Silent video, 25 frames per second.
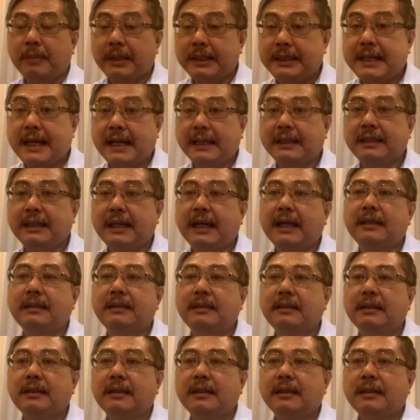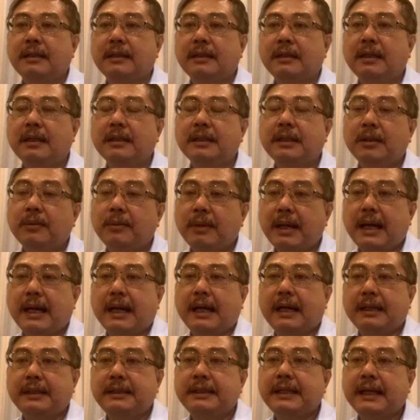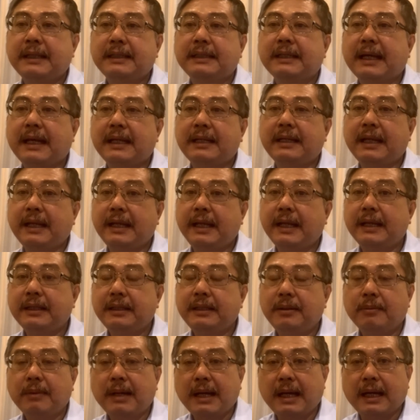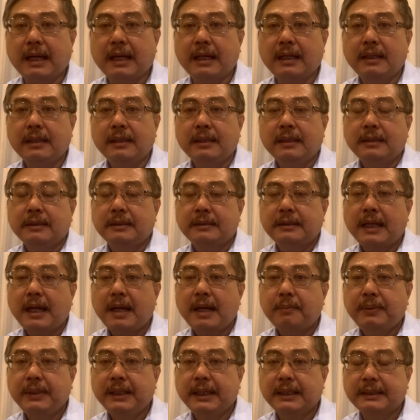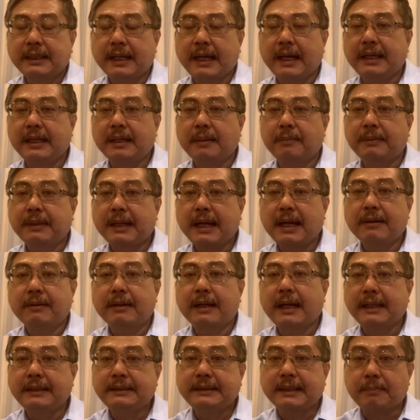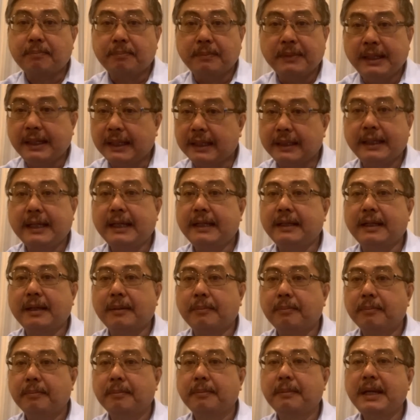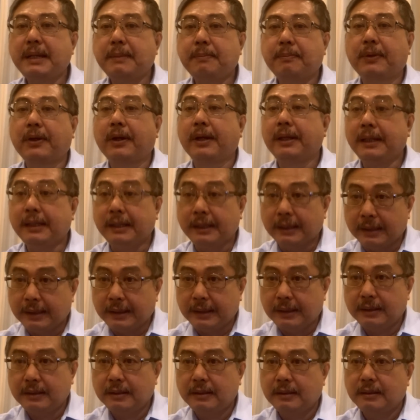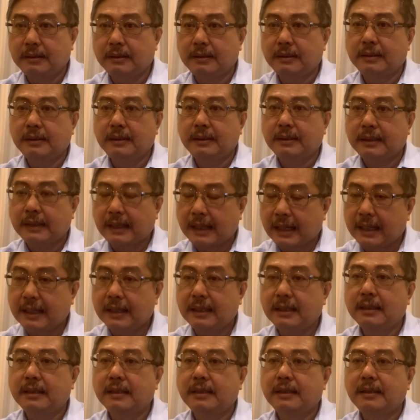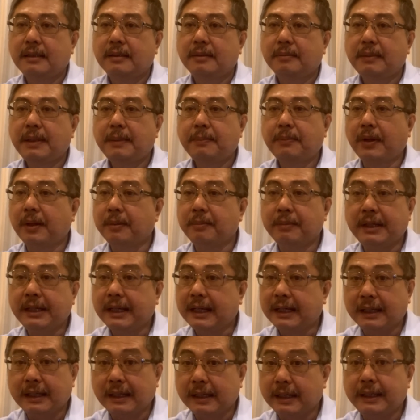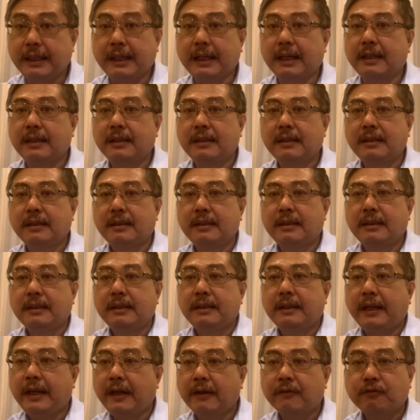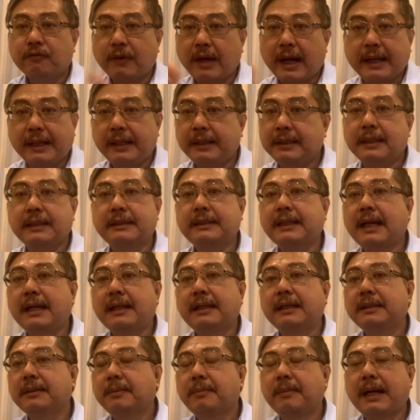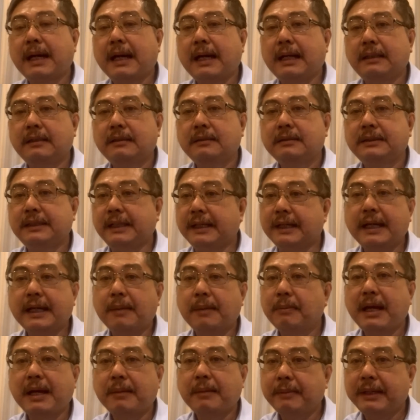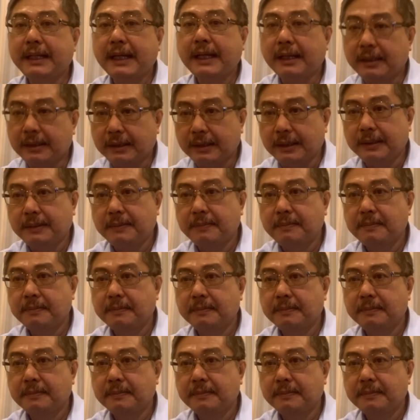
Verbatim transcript: มันยันกันก็คือว่ายันกันในแง่ที่ว่าถ้าเพื่อไทยกับก้าวไกลจับมือกันแน่นเนี่ยไม่ปล่อยเลยนะไม่ปล่อยมือกันเลยเนี่ยอีกฝ่ายหนึ่งจะตั้งรัฐบาลเสียงข้างมากไม่ได้เลย